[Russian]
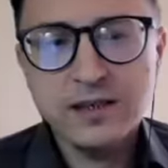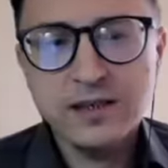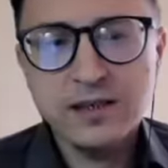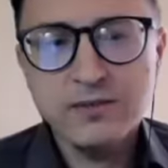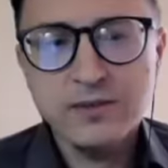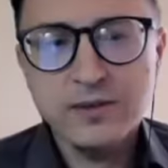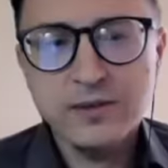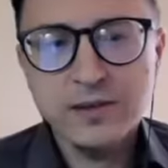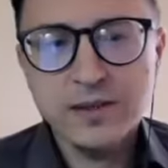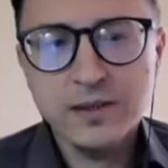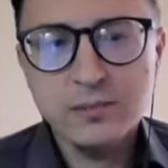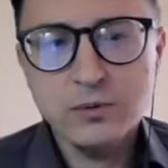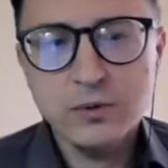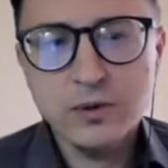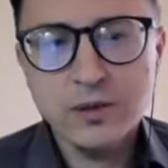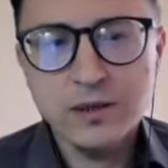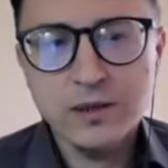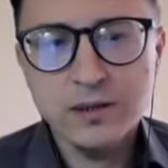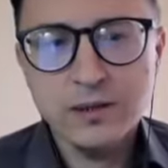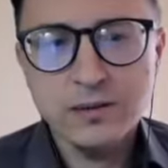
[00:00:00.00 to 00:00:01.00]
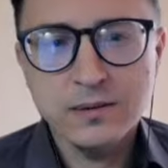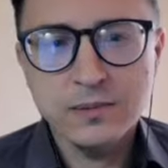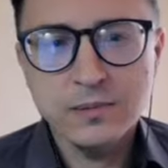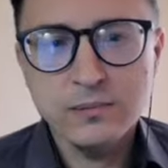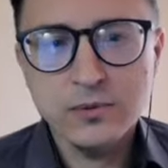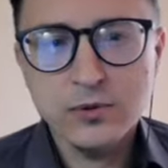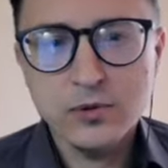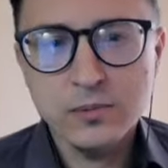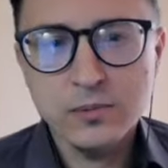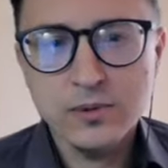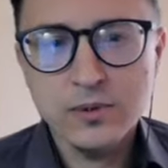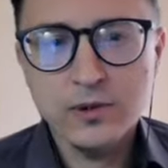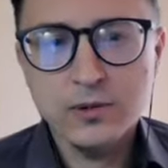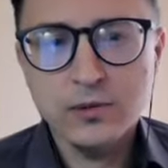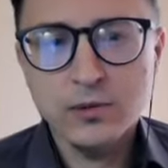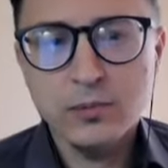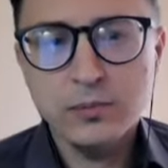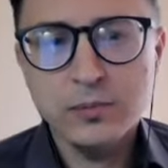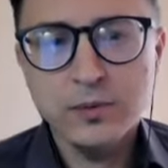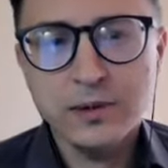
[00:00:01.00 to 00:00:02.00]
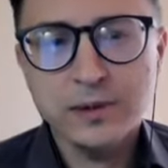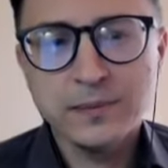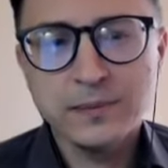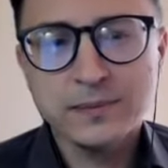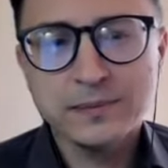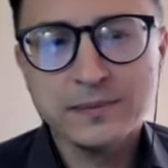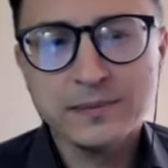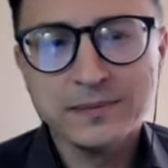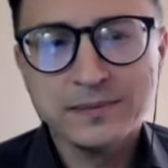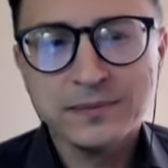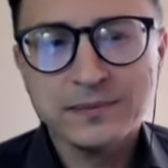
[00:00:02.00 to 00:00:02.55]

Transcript: вдохновила на букеты, причем съедобные?